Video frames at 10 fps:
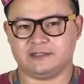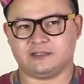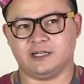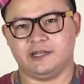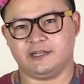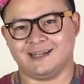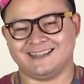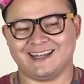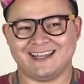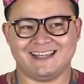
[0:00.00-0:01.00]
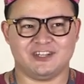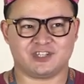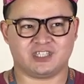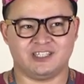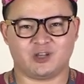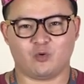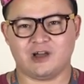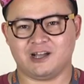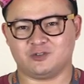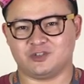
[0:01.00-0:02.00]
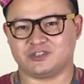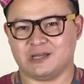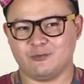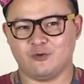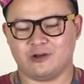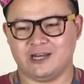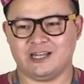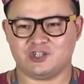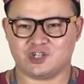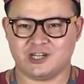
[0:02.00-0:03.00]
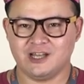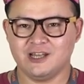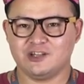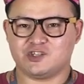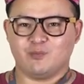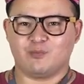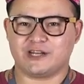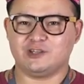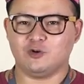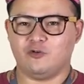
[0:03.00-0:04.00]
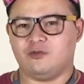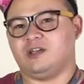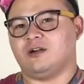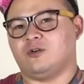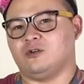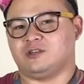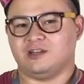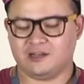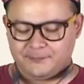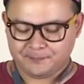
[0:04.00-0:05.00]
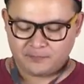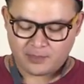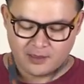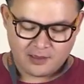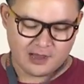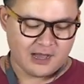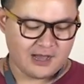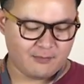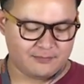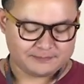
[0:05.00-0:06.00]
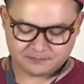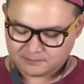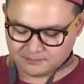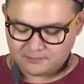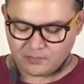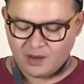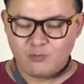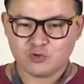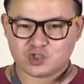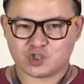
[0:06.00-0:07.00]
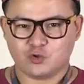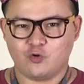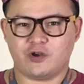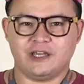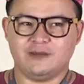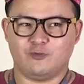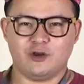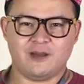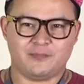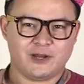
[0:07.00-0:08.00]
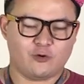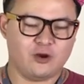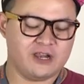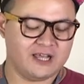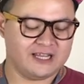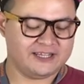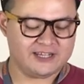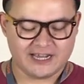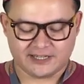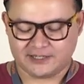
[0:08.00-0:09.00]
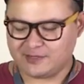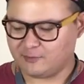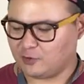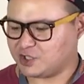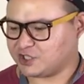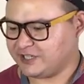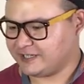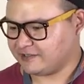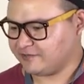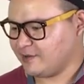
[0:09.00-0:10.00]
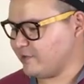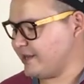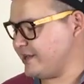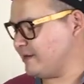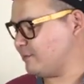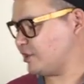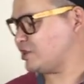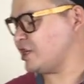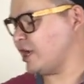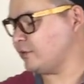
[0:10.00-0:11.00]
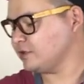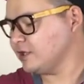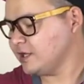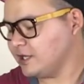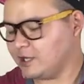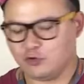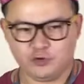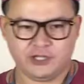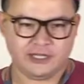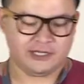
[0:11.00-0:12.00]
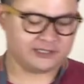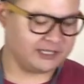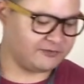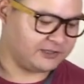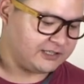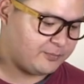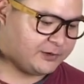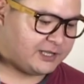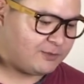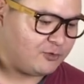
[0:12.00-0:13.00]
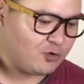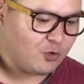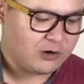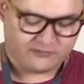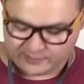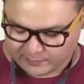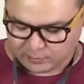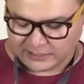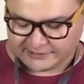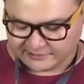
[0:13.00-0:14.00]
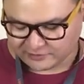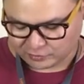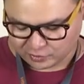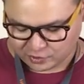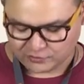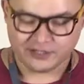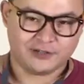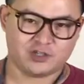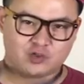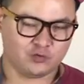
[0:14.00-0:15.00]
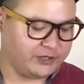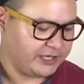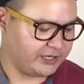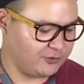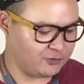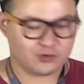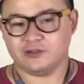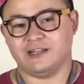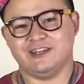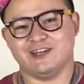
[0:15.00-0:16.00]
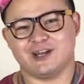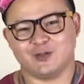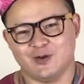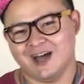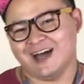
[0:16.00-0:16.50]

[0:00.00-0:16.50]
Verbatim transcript: Это, знаете, как дорогие часы на руках, то же самое у кальянщика, чем брендовее какой-то... Ам, мундштук и более прикольная ланьярда, тем больше на это внимание обращают люди. И, соответственно, поэтому Хуков мне платит за то, что я ношу их ланьярду.